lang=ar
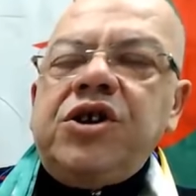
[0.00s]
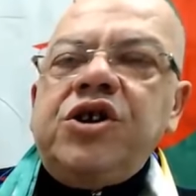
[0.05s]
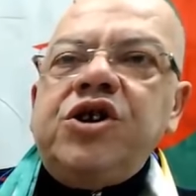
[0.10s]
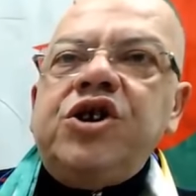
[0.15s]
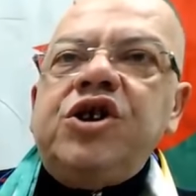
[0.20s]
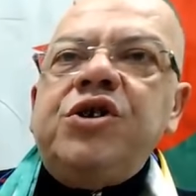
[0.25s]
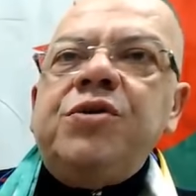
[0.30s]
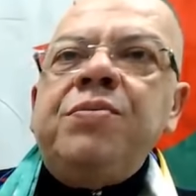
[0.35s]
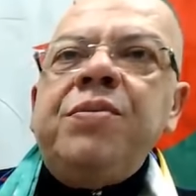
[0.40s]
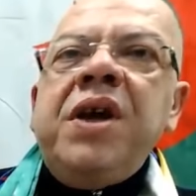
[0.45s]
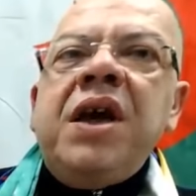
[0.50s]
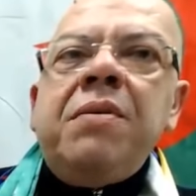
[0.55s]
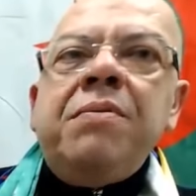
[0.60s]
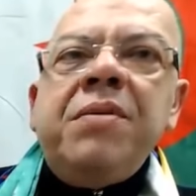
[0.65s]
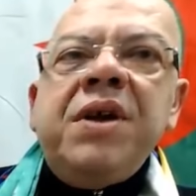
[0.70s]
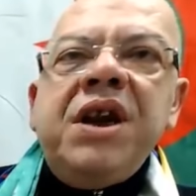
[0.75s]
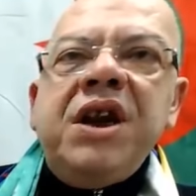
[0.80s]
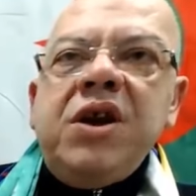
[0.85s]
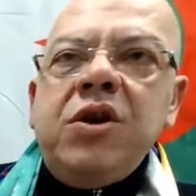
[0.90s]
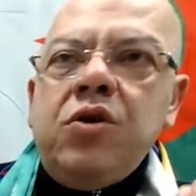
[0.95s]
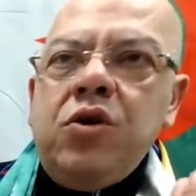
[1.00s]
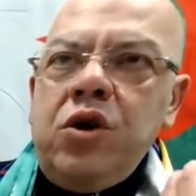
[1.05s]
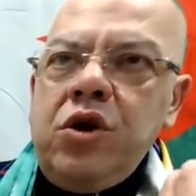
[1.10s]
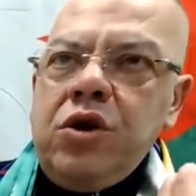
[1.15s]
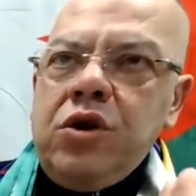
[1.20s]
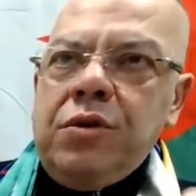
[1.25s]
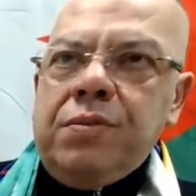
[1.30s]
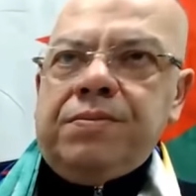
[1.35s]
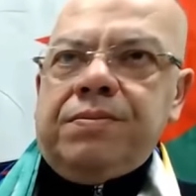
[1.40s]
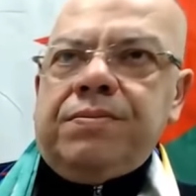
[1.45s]
جميع من يقول
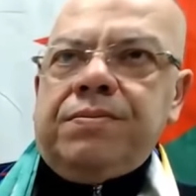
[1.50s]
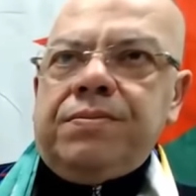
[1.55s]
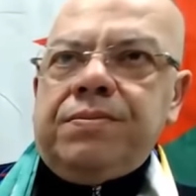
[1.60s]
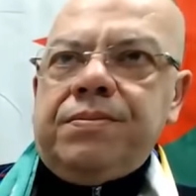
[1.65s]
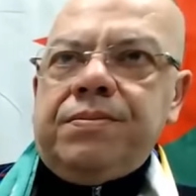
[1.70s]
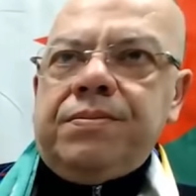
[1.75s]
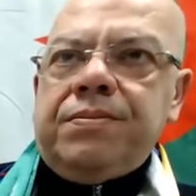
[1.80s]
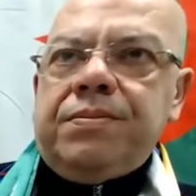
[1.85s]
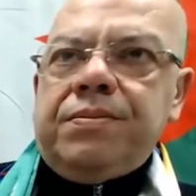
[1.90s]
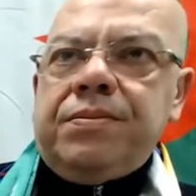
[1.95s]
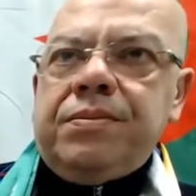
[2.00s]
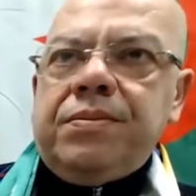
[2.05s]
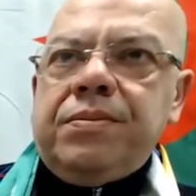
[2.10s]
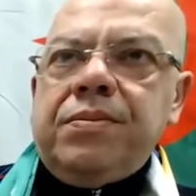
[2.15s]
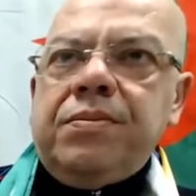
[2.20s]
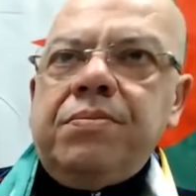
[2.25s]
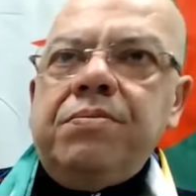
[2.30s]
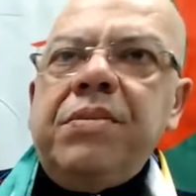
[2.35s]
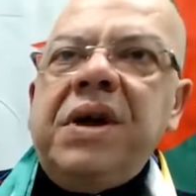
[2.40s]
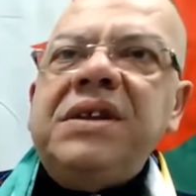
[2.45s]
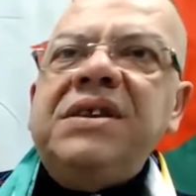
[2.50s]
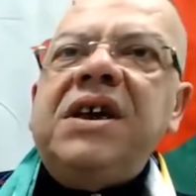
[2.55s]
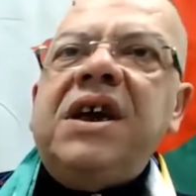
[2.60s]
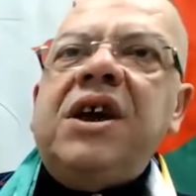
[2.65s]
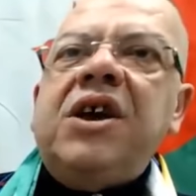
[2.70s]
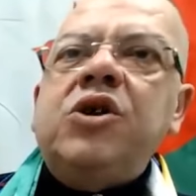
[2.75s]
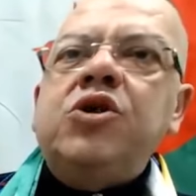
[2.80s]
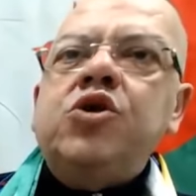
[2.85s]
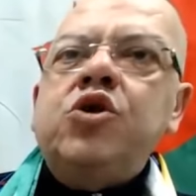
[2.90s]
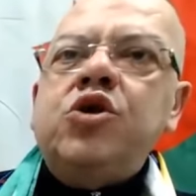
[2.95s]
لكم ما
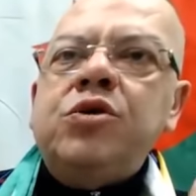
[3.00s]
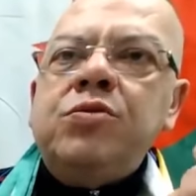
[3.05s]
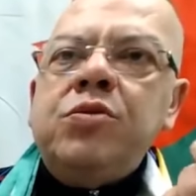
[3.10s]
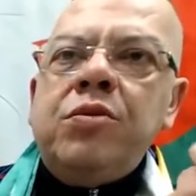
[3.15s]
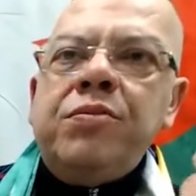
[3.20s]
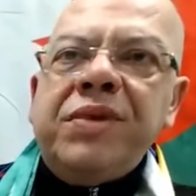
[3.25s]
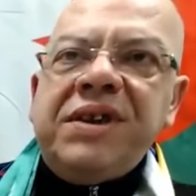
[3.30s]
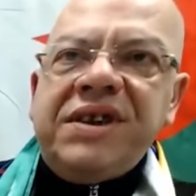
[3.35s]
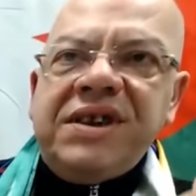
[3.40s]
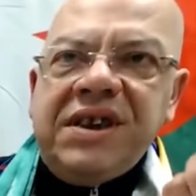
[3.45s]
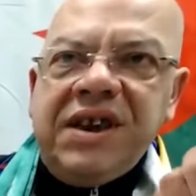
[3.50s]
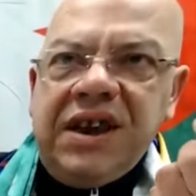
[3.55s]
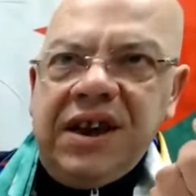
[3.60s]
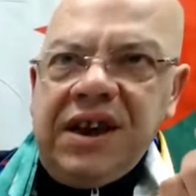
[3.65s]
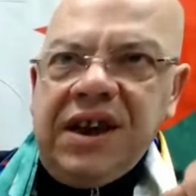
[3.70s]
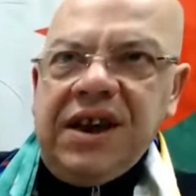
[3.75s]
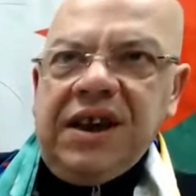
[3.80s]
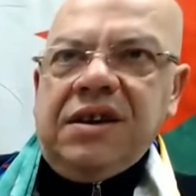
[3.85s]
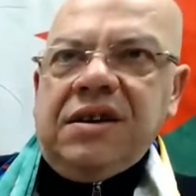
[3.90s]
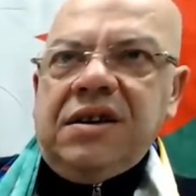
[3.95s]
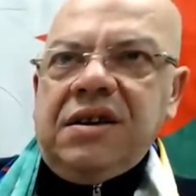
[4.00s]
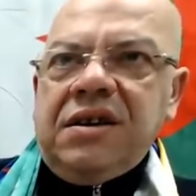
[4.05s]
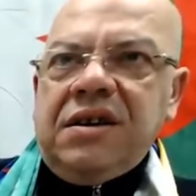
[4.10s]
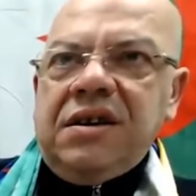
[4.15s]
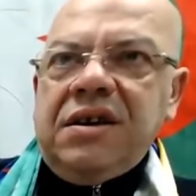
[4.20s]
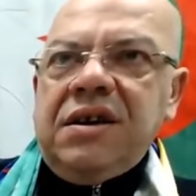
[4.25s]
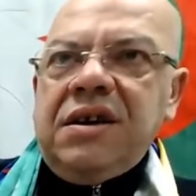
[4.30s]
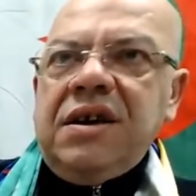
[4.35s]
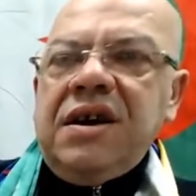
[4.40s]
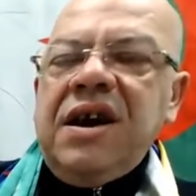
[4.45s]
تخرجوش ممثلين
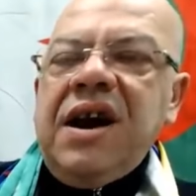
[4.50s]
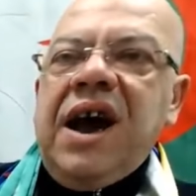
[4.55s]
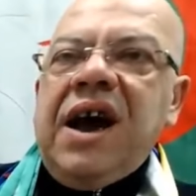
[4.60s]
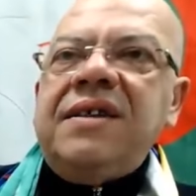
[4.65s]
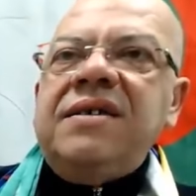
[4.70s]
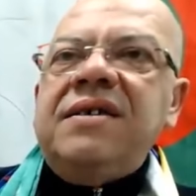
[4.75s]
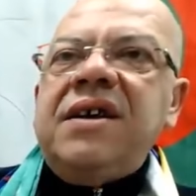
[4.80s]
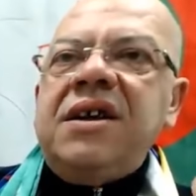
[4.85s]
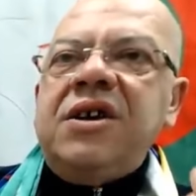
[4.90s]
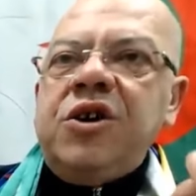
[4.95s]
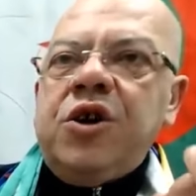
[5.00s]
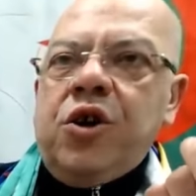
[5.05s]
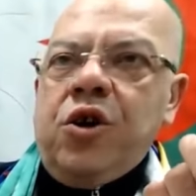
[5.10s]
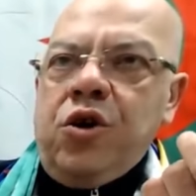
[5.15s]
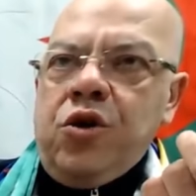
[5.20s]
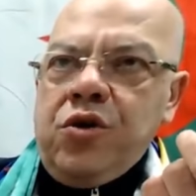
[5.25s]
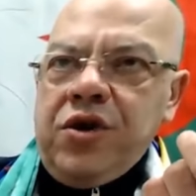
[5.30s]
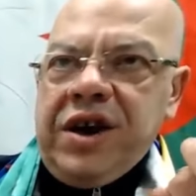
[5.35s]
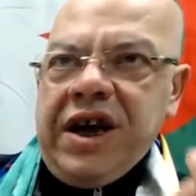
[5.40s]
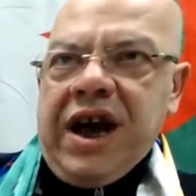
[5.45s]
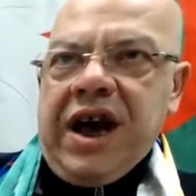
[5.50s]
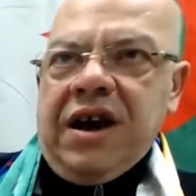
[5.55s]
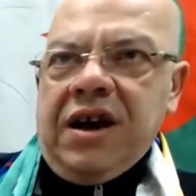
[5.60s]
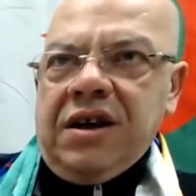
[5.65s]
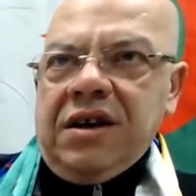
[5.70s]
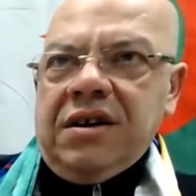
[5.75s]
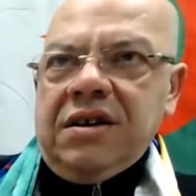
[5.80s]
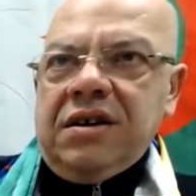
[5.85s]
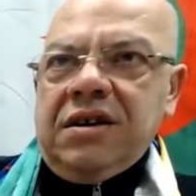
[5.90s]
حتى يروحوا كاع